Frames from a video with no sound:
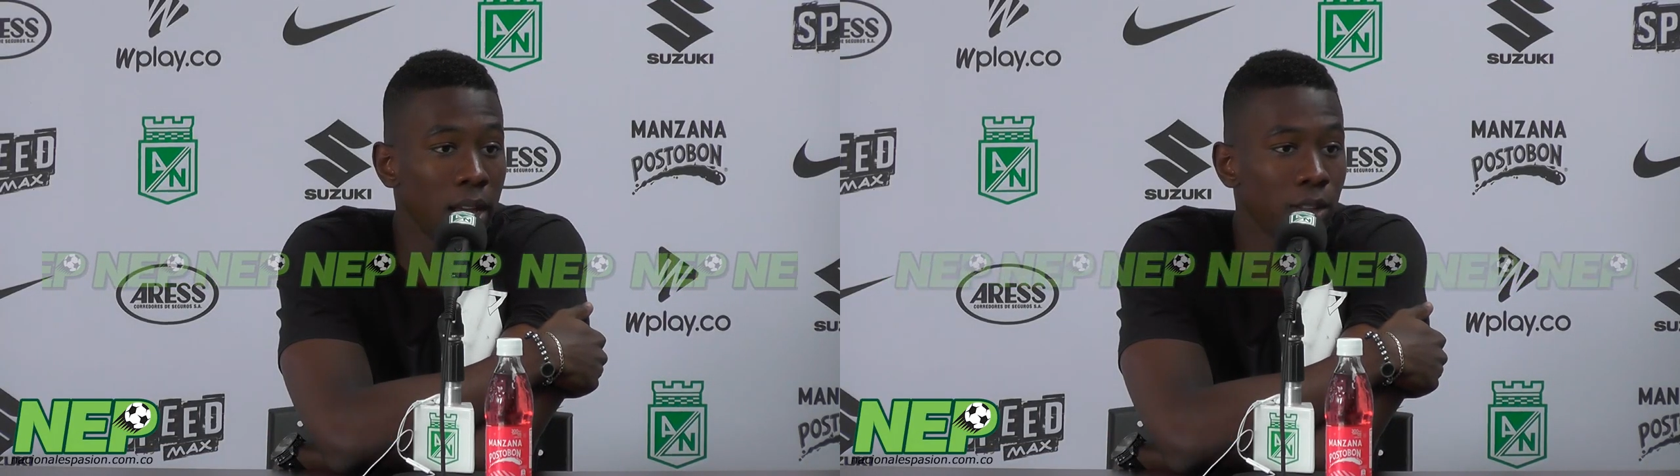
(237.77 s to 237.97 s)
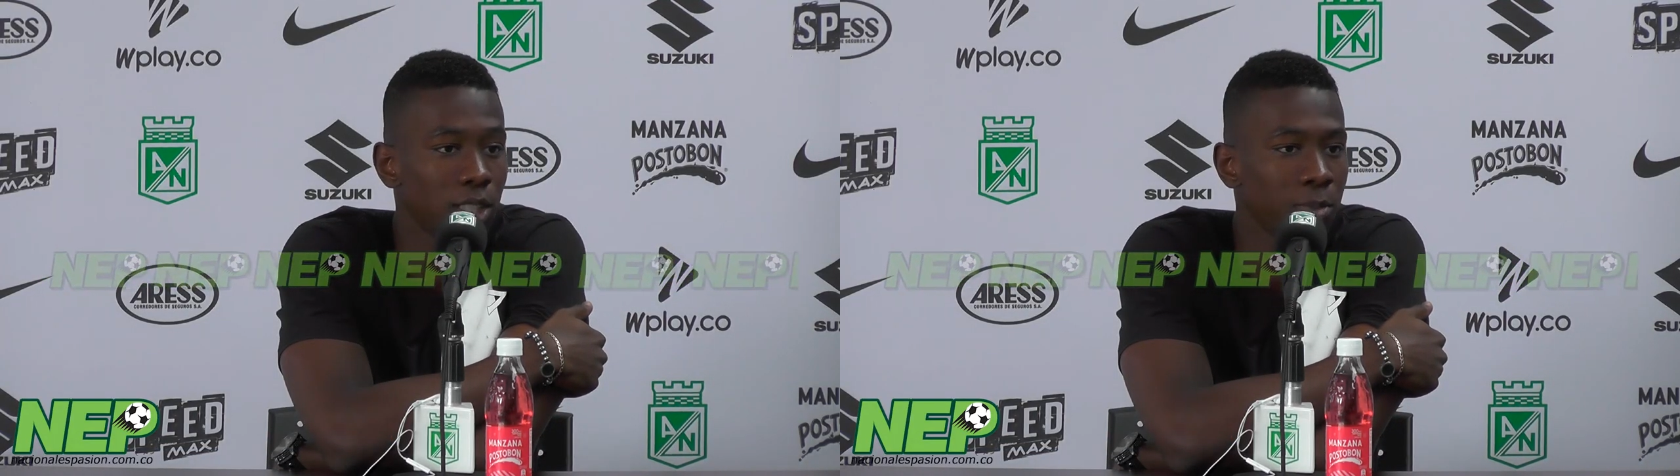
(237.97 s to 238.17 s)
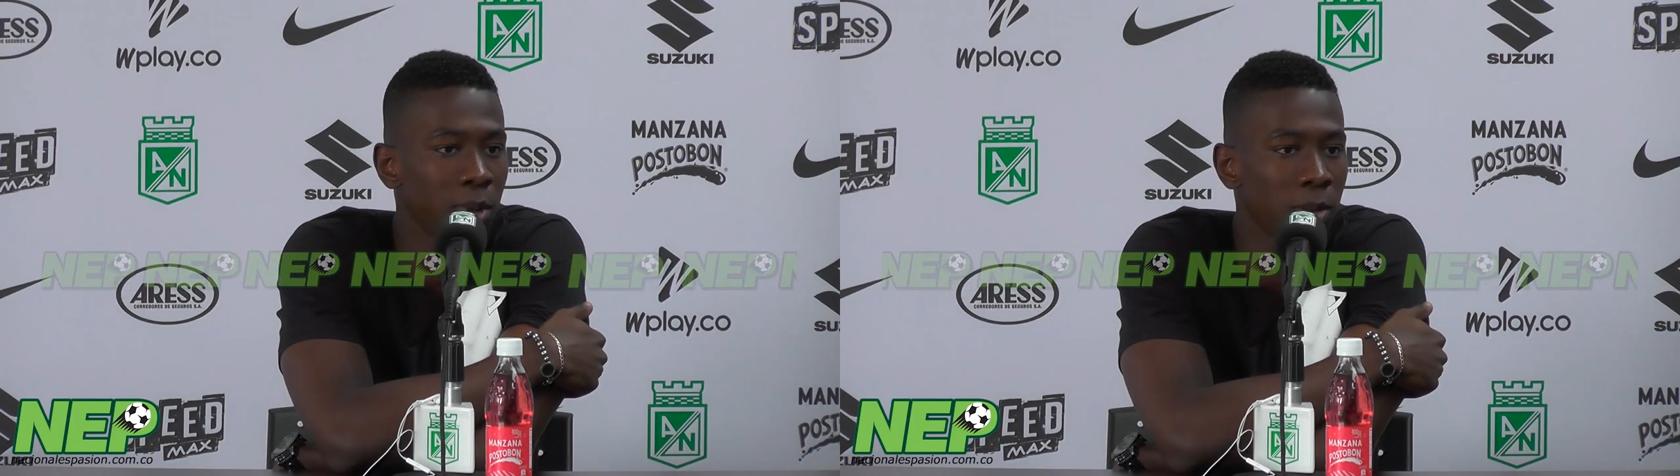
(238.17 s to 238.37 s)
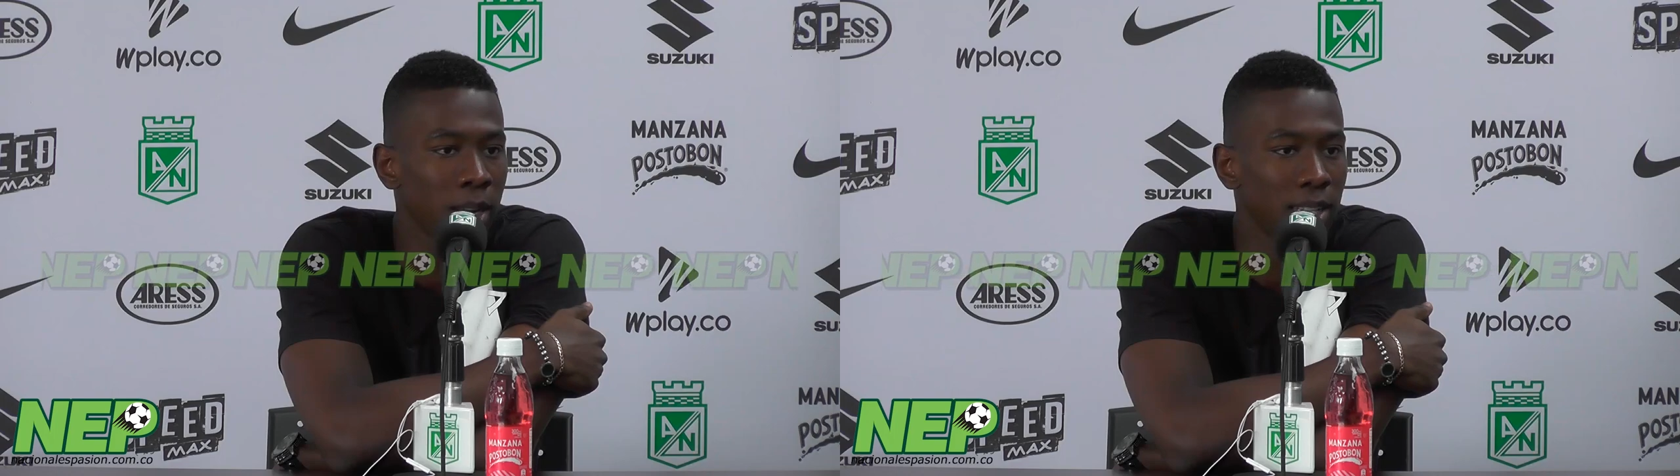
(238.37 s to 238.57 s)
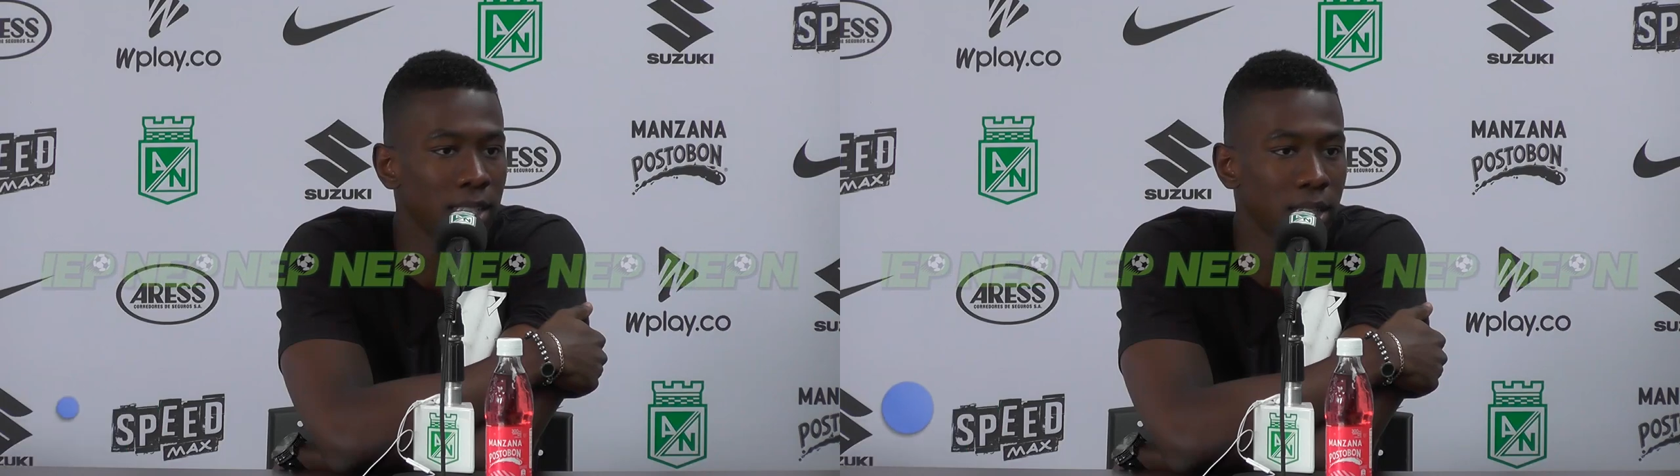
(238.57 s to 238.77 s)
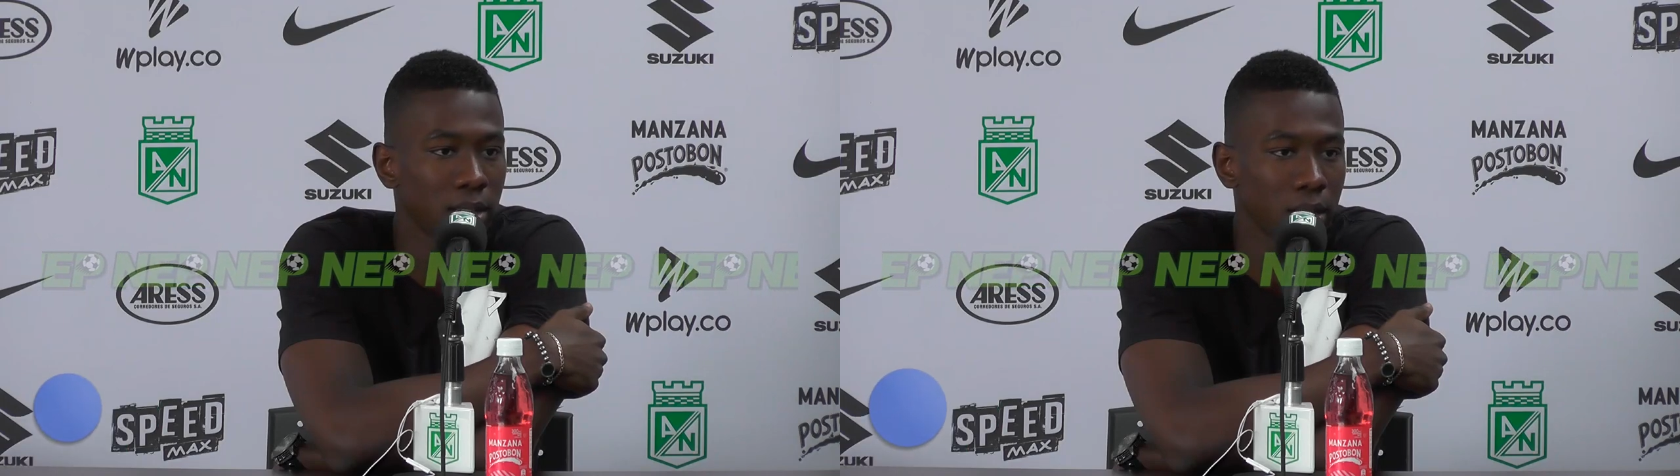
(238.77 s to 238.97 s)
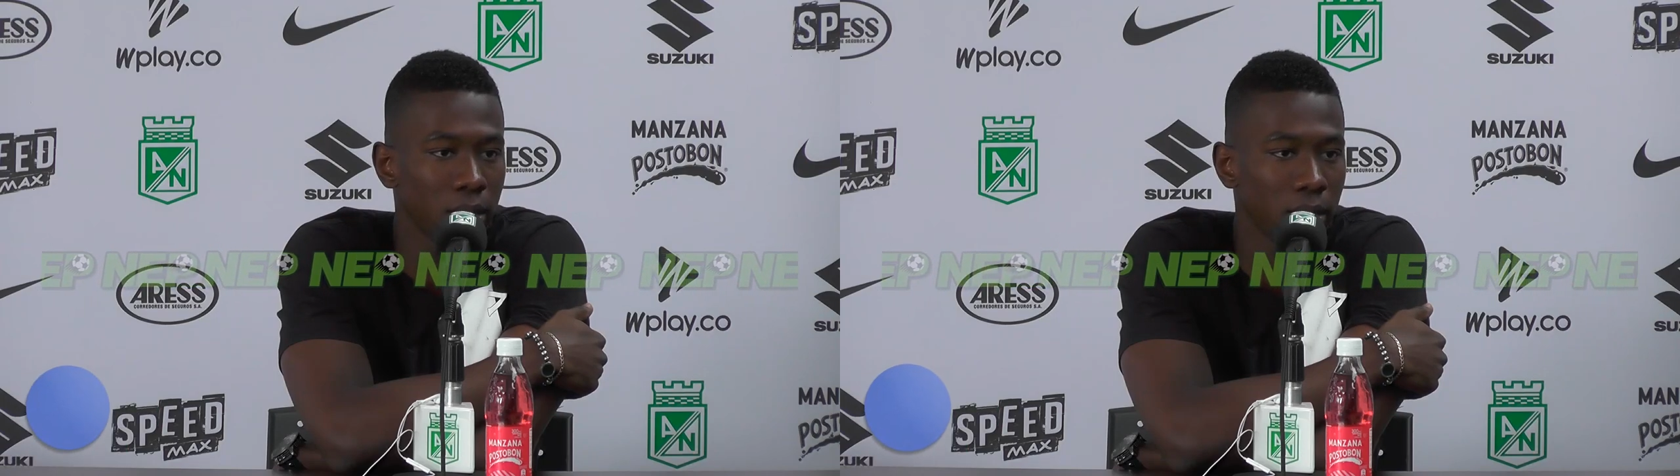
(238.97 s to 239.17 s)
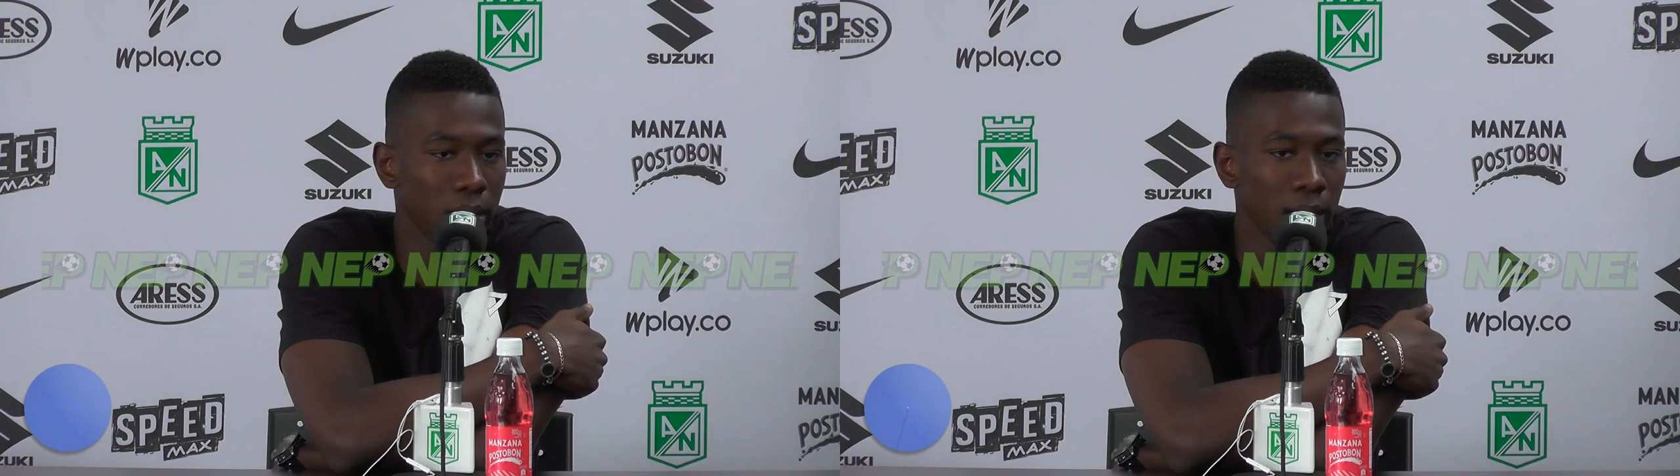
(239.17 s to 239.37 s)
no se puede volver a hacer,
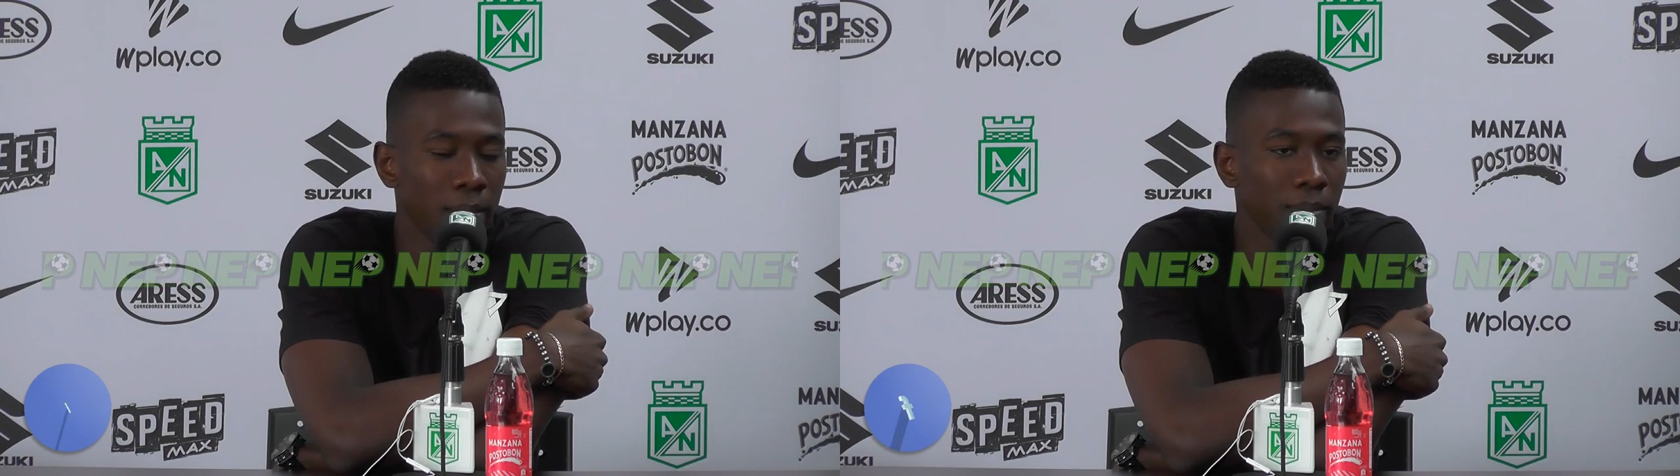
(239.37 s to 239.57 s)
era